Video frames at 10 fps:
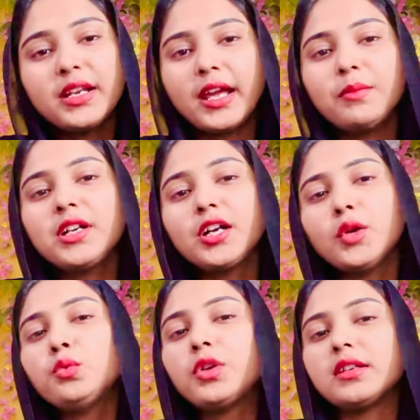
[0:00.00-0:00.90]
मन है बट
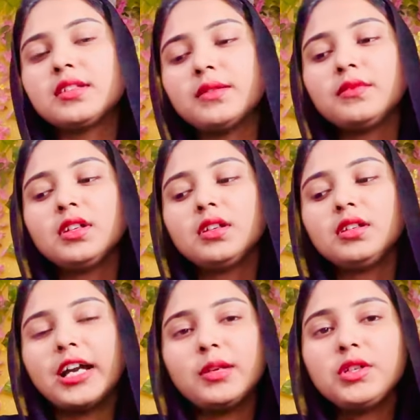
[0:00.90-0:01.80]
करूँ कैसे
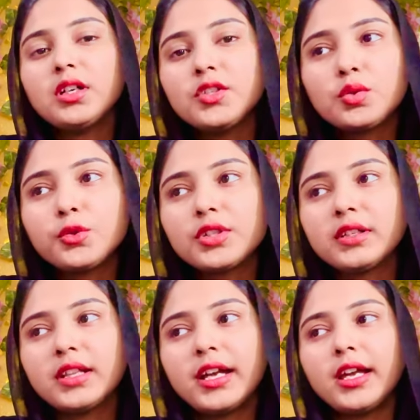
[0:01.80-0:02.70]
टाइमिंग का इशू हो
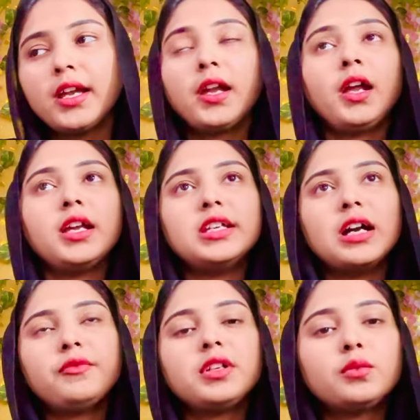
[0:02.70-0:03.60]
सकता है
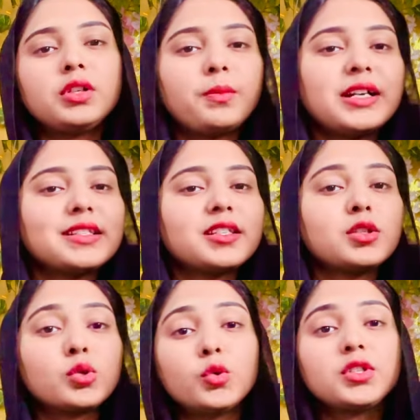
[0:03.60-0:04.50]
या फिर उनके पास ऐसा
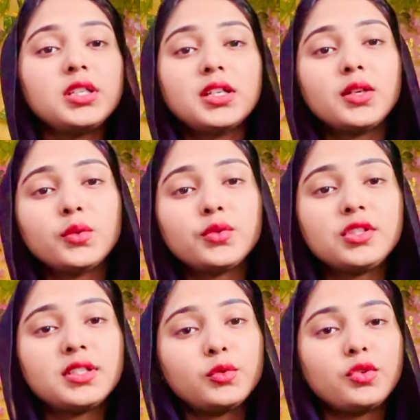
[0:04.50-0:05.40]
सोर्स ही ना हो
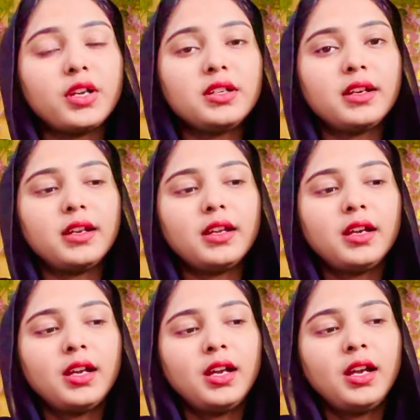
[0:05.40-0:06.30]
जिससे वो ज्वाइन करें
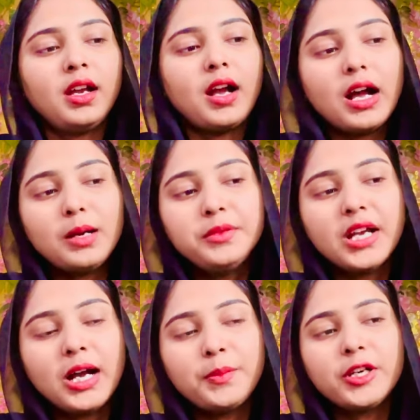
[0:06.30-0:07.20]
अब
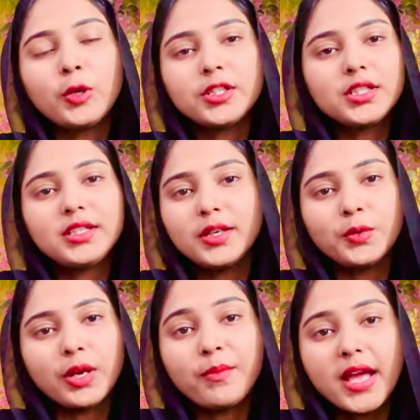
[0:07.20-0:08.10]
यहाँ पर लॉजिक ये
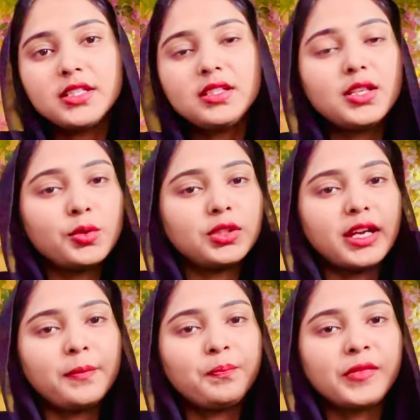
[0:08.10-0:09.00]
हो गया मैजिक ये होता
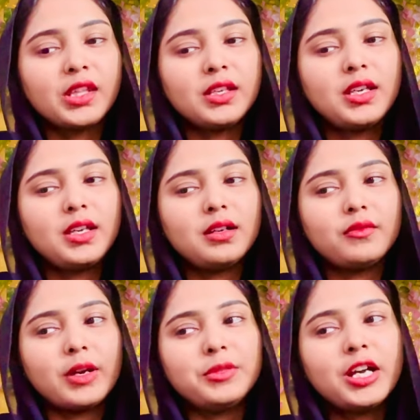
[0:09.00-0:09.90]
है कि
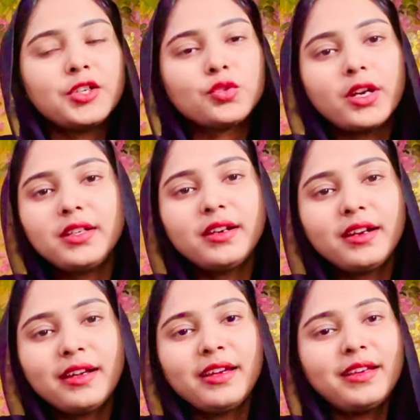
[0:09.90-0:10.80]
वेबिनार ज्वाइन
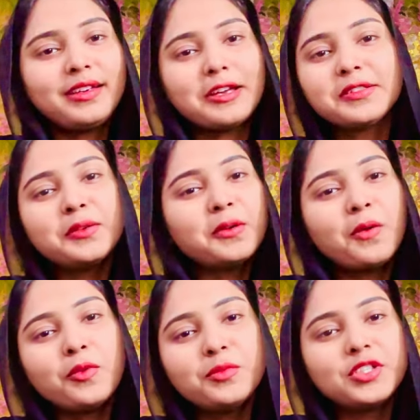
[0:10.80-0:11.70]
करना है कैसे
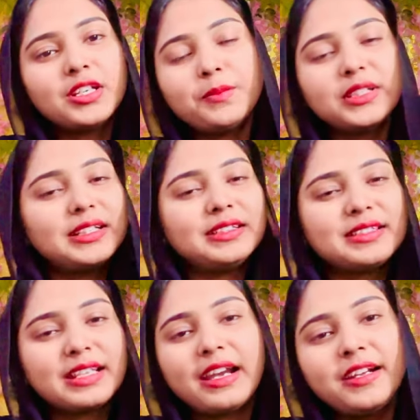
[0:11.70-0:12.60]
होगा वो मुझे नहीं पता
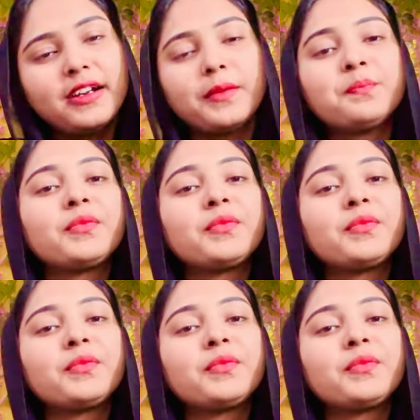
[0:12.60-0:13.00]
सरेंडर